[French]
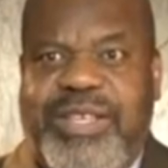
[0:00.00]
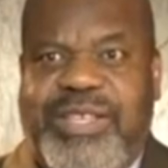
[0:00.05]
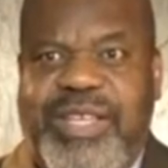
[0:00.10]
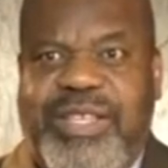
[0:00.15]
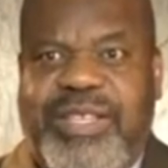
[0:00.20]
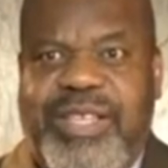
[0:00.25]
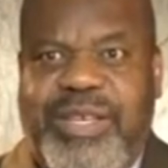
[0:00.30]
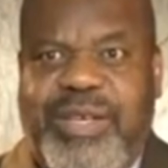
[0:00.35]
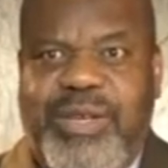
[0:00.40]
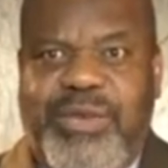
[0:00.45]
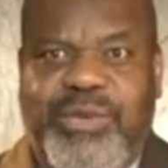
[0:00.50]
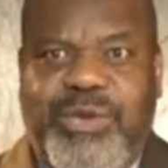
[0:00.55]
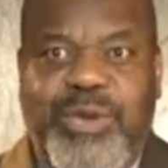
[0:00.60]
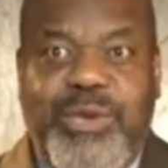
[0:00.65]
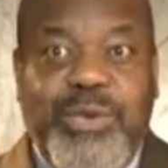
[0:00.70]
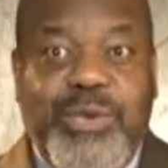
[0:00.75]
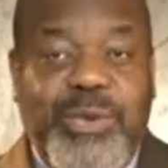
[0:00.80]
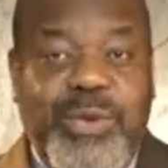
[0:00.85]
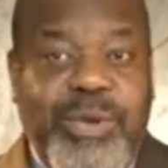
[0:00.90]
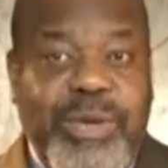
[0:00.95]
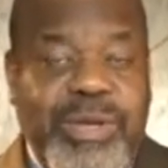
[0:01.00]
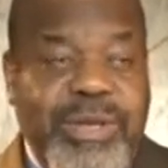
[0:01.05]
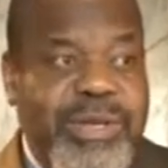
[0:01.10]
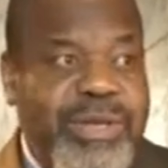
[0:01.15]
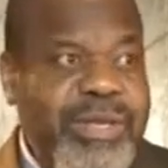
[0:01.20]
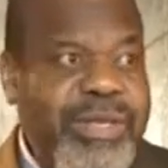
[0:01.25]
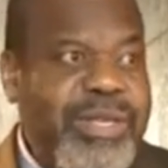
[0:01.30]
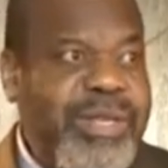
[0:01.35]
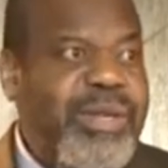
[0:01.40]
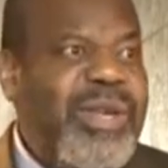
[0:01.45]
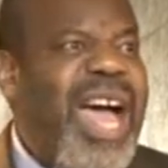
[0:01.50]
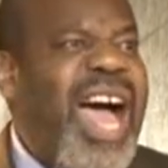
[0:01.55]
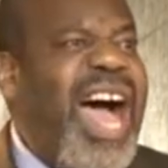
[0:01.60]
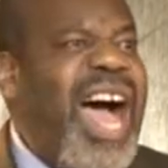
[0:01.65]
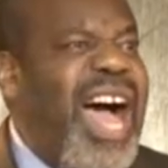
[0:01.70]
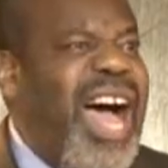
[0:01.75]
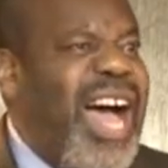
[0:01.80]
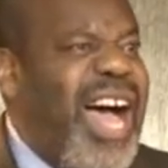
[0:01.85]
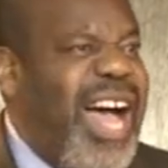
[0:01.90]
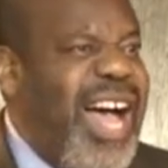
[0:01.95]
et certains que Dieu nous...
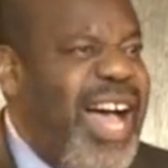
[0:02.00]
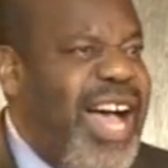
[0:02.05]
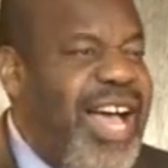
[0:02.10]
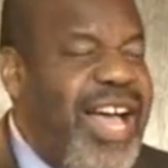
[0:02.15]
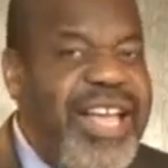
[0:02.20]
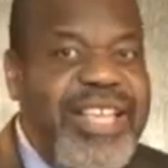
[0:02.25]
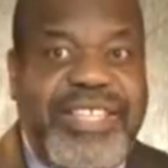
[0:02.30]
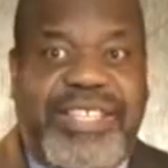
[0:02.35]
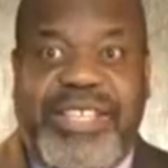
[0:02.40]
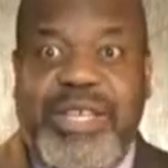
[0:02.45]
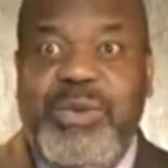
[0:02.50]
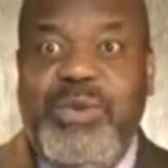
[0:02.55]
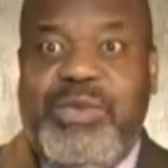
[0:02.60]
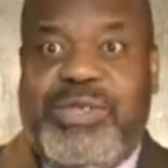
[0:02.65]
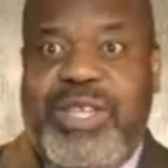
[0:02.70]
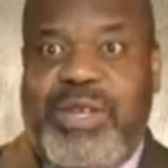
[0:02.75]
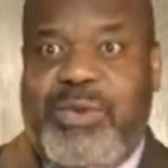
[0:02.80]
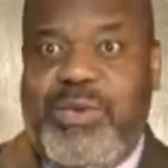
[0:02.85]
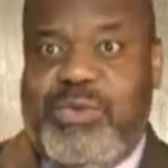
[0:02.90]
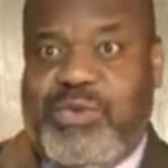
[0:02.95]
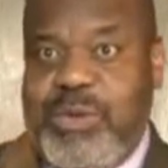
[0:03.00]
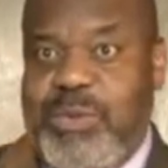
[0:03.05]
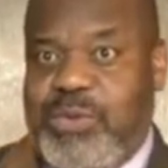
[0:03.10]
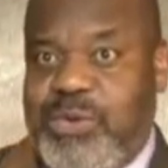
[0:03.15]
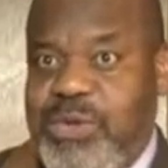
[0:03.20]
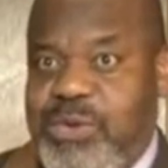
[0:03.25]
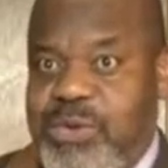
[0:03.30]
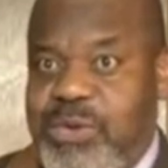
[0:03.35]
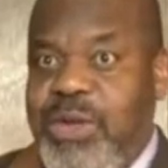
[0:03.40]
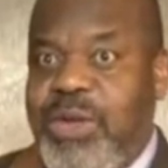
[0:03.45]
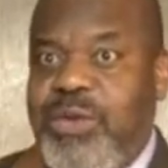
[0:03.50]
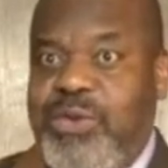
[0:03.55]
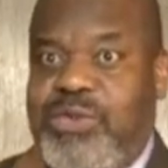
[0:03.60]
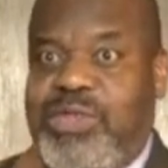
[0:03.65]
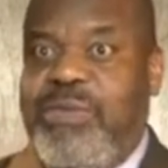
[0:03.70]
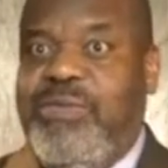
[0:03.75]
Ah, ah si nous écoutons, nous sommes sûrs que nous